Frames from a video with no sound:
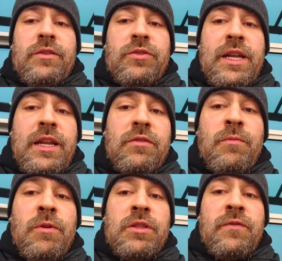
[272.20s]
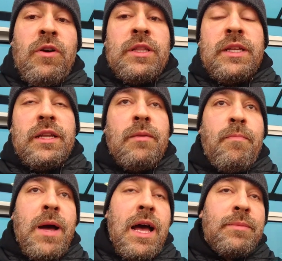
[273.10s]
Sono andato molte volte in
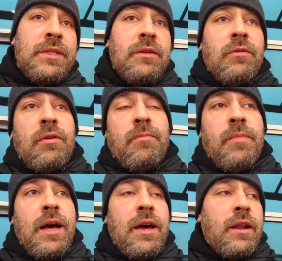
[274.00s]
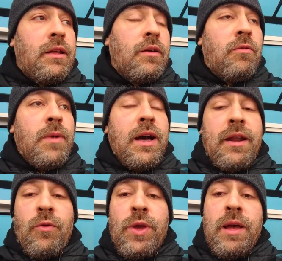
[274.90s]
pubs or bar, o
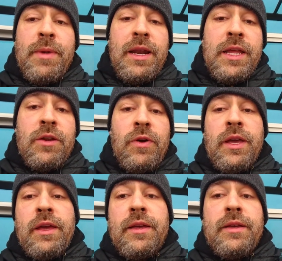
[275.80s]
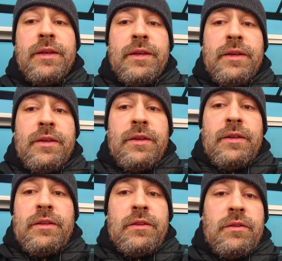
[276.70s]
bar qui a Berlino e
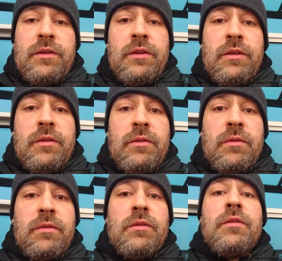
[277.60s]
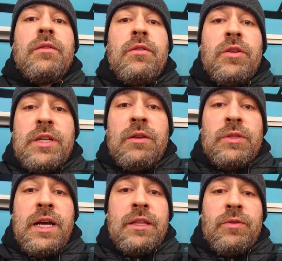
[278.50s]
uh, ho
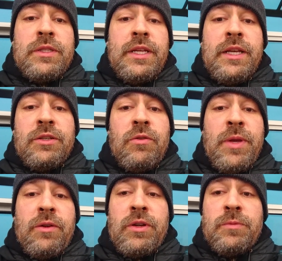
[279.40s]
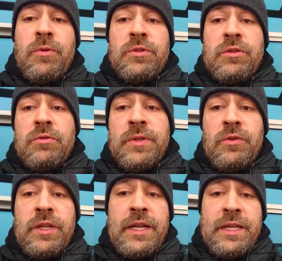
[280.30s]
salutato in tedesco, mi hanno risposto
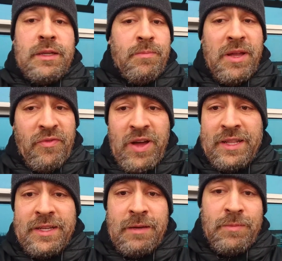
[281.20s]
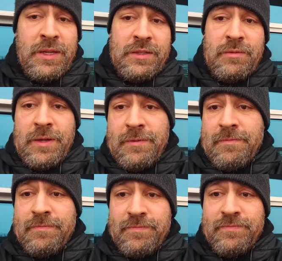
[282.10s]
subito in inglese per farti capire insomma,
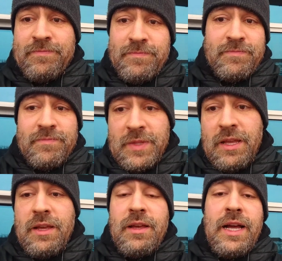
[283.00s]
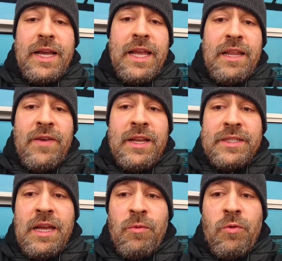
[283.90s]
a che livelli
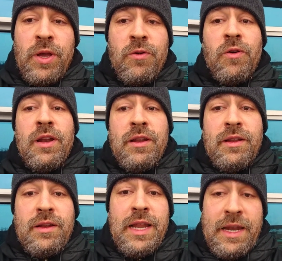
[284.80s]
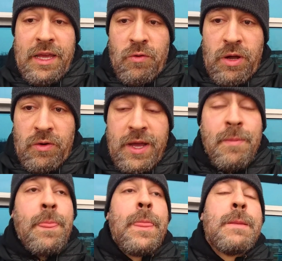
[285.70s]
siamo qui con la lingua, ok?